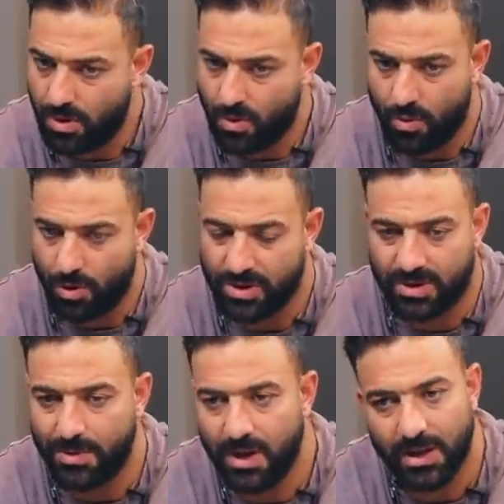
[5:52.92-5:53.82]

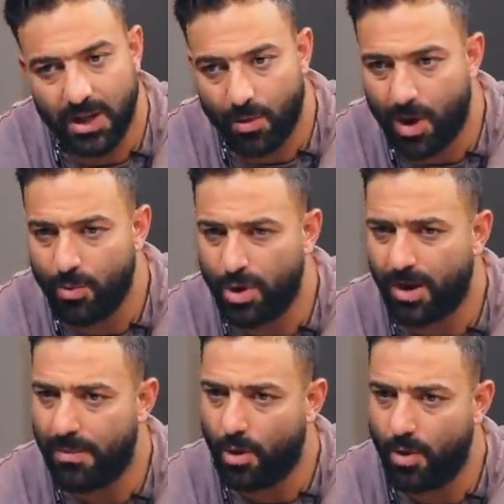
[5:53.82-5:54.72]
ومنظمين جدا ومعاهم
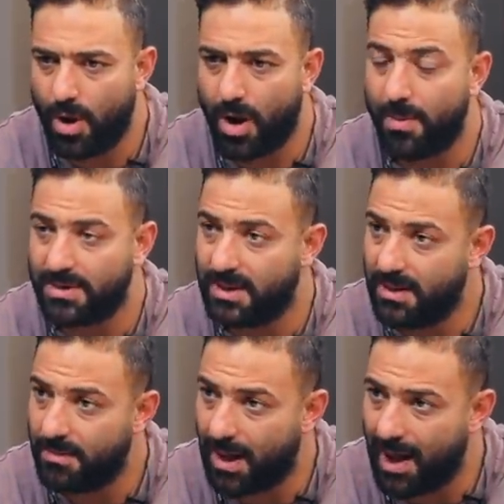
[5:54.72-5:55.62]
مدرب بقاله اربع
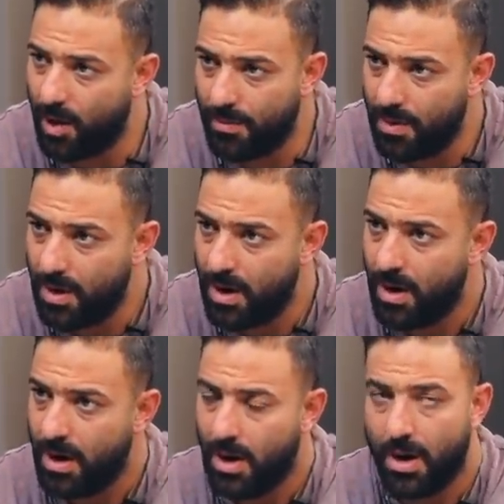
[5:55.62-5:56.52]
سنين معاهم
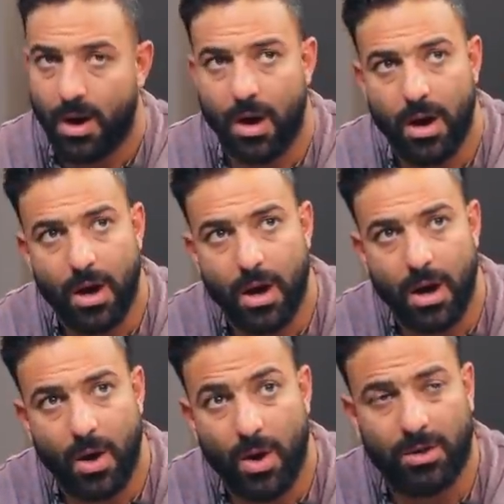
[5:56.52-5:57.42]

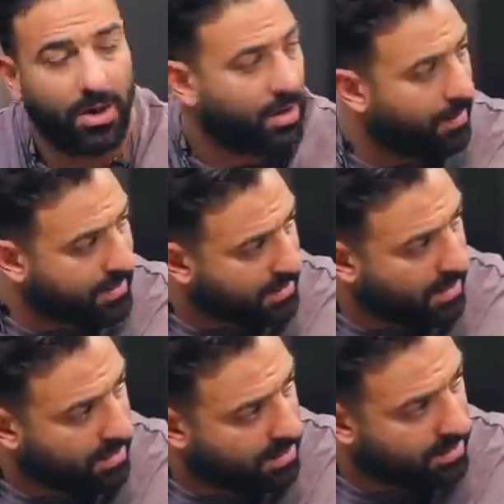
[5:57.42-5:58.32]
او اكتر كمان صح؟
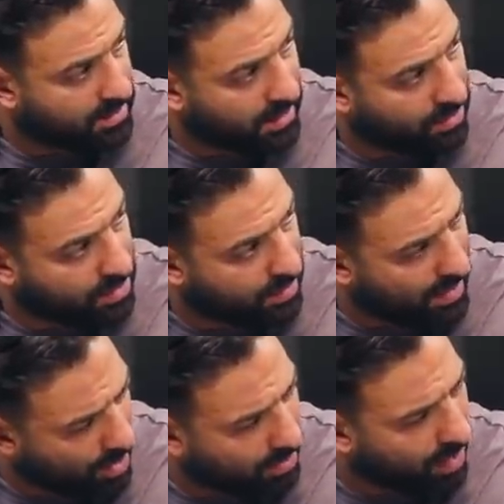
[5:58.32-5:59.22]
سانتوس
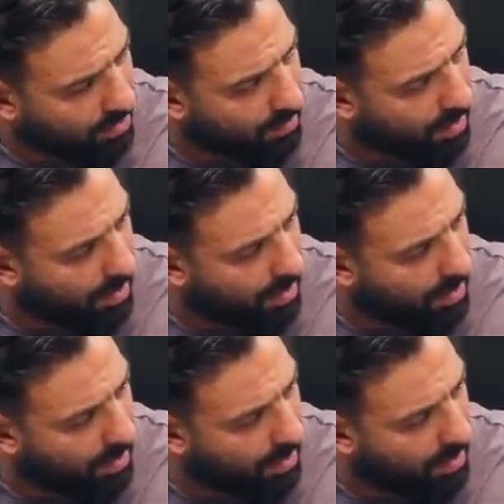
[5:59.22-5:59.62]
بقاله